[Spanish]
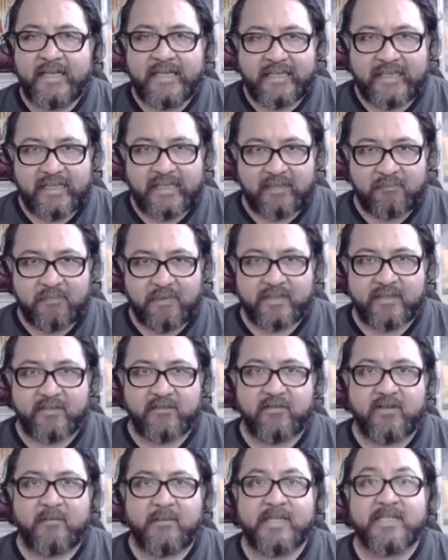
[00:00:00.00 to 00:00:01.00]
Que les pinten
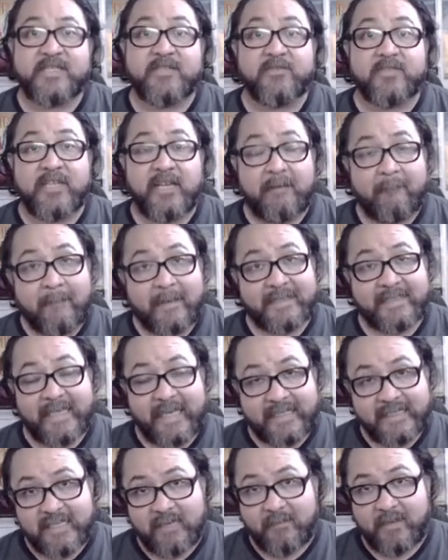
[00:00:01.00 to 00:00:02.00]
una mancha y ustedes en base a
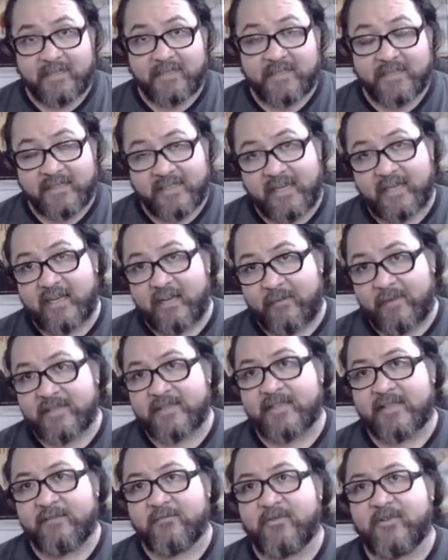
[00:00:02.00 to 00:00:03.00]
esa mancha sean
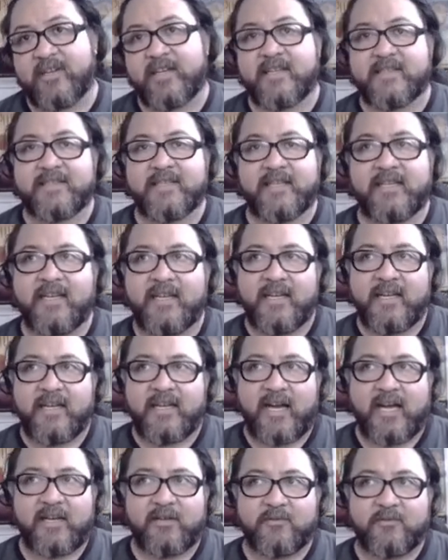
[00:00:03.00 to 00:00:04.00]
capaces de poder hacer
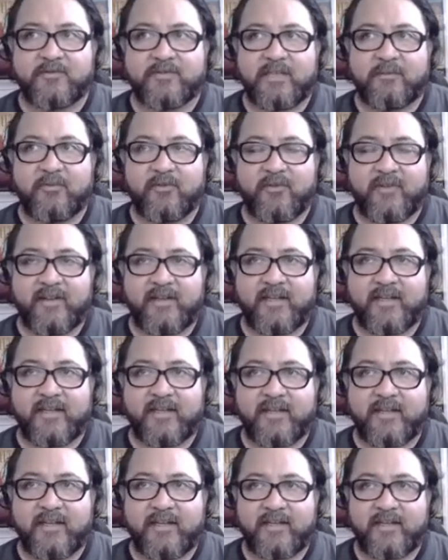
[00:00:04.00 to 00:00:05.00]
algún tipo de,
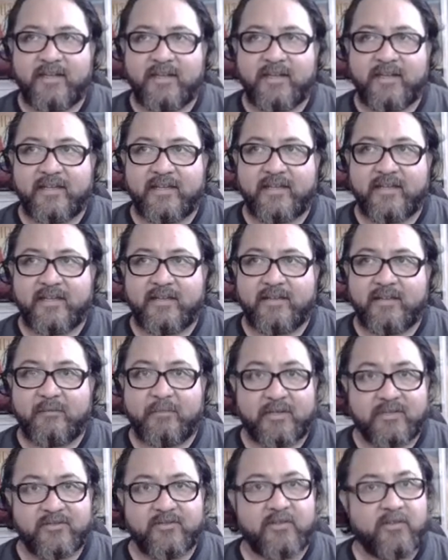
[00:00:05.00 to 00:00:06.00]
de,
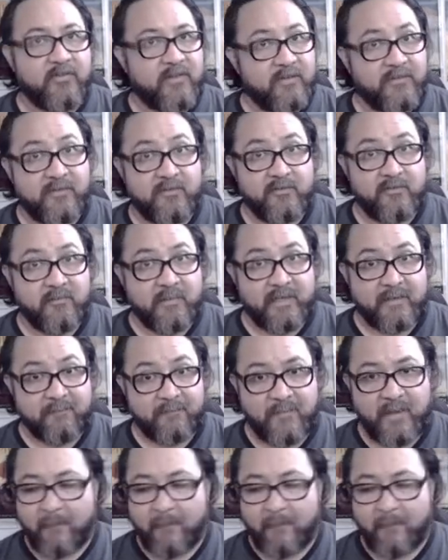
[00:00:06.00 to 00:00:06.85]
persona o de figura humana.